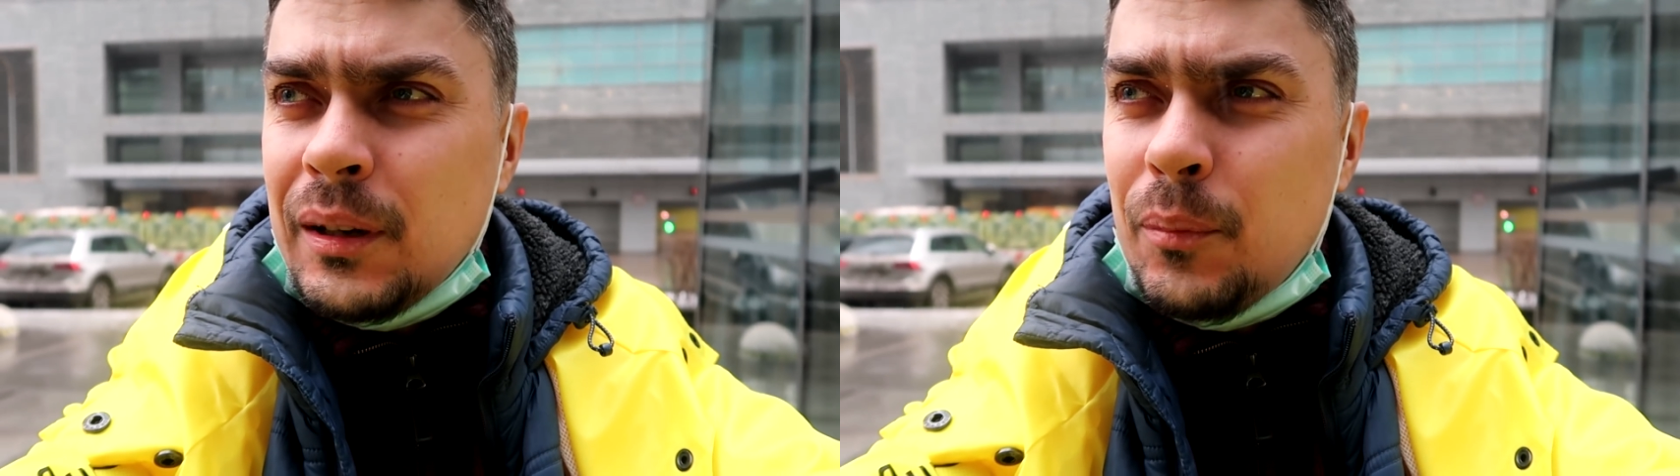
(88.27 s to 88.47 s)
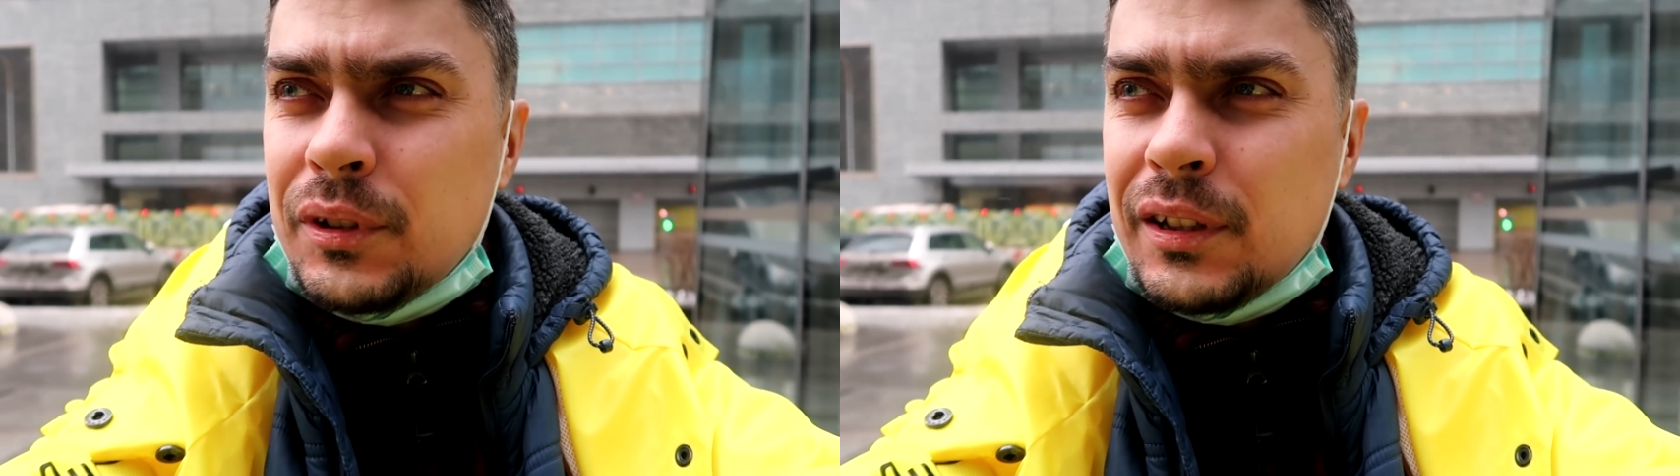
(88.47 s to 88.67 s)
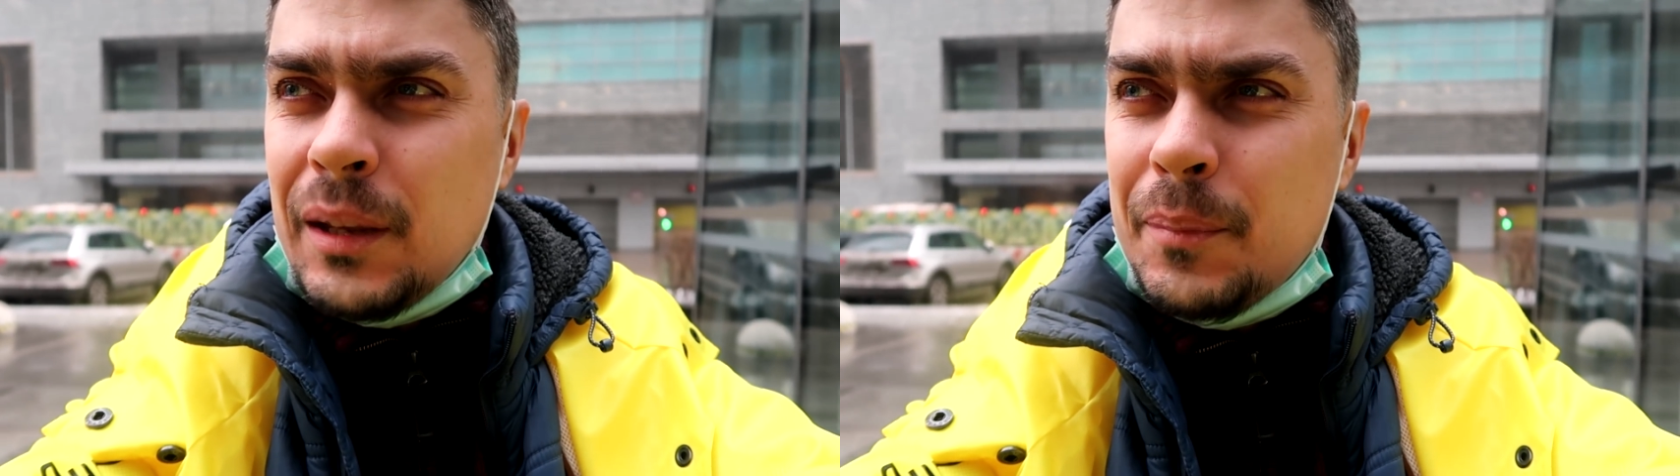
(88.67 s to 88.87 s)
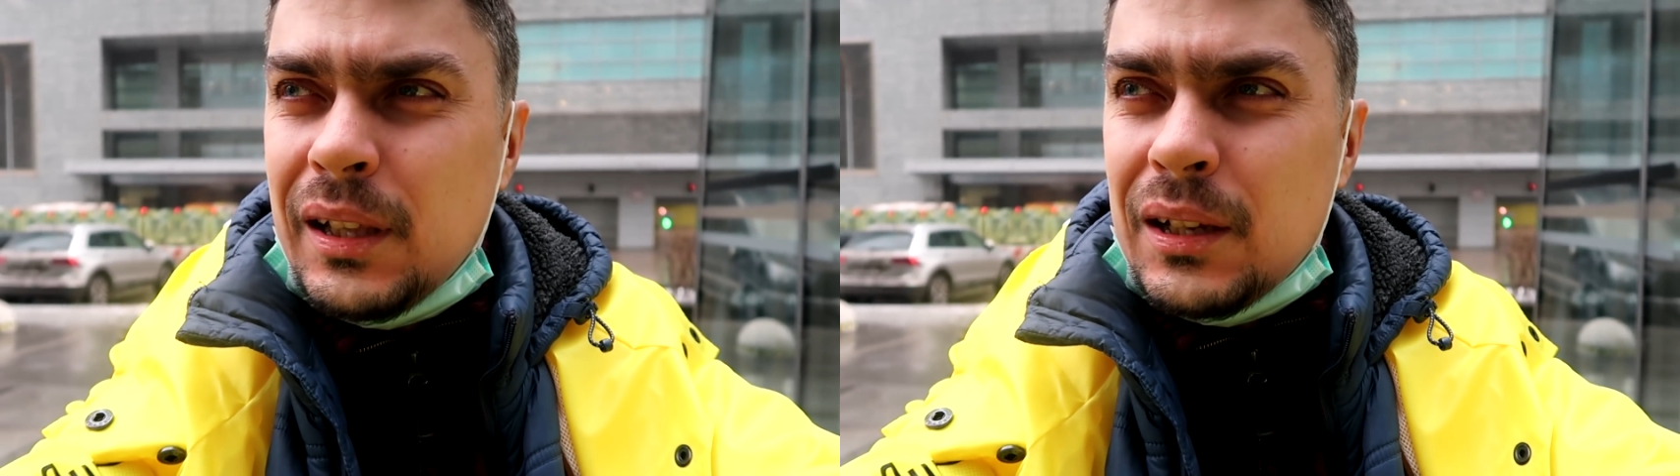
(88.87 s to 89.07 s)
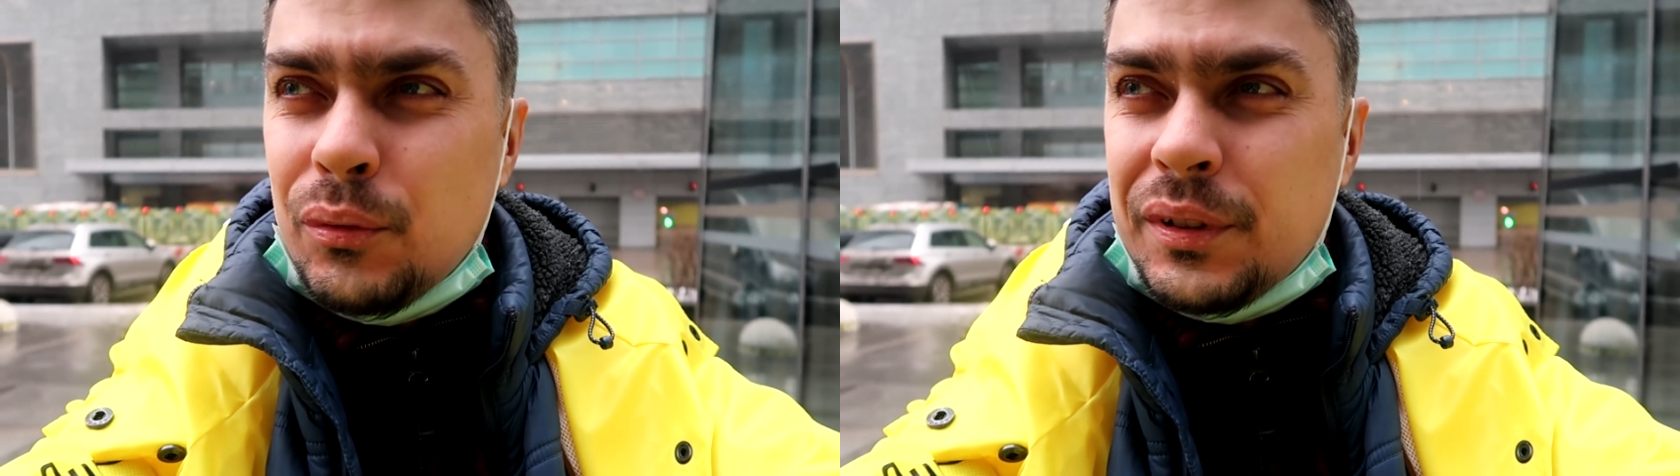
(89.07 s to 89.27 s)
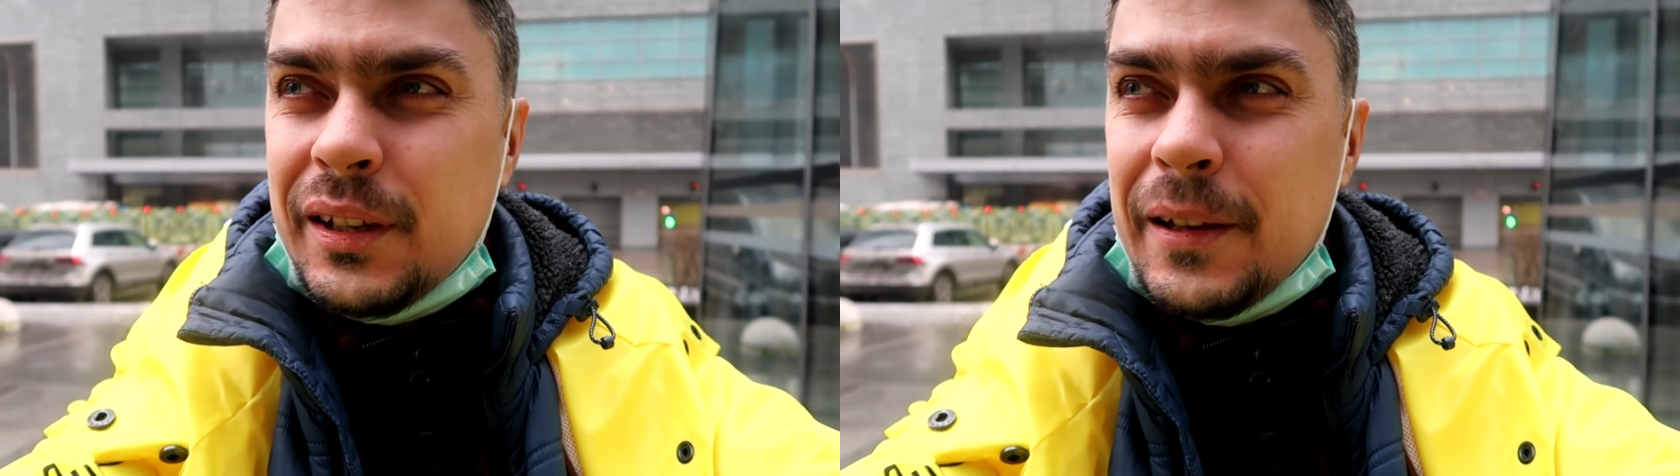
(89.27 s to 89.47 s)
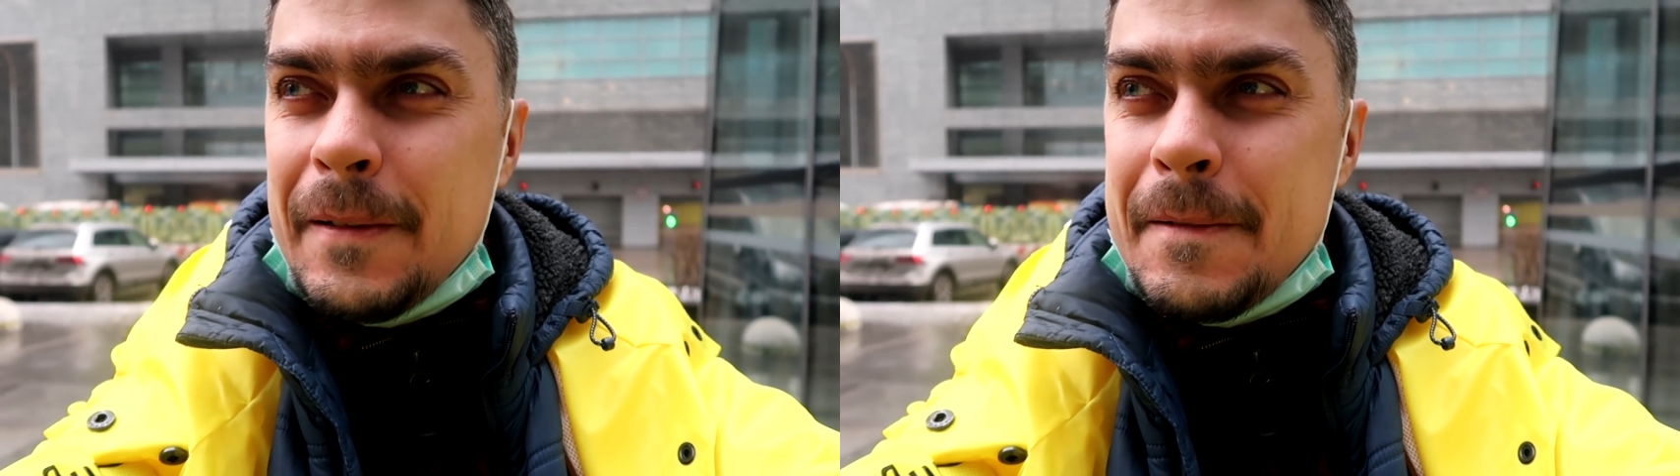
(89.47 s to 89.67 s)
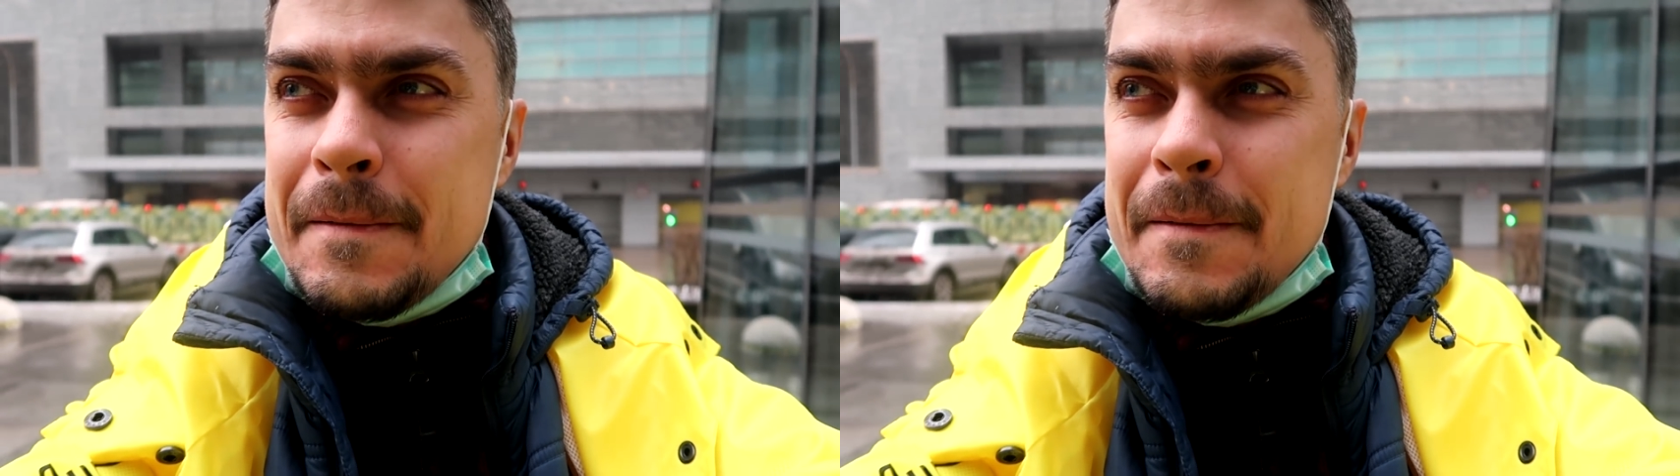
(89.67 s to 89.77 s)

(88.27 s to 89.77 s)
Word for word: работать на белорусской.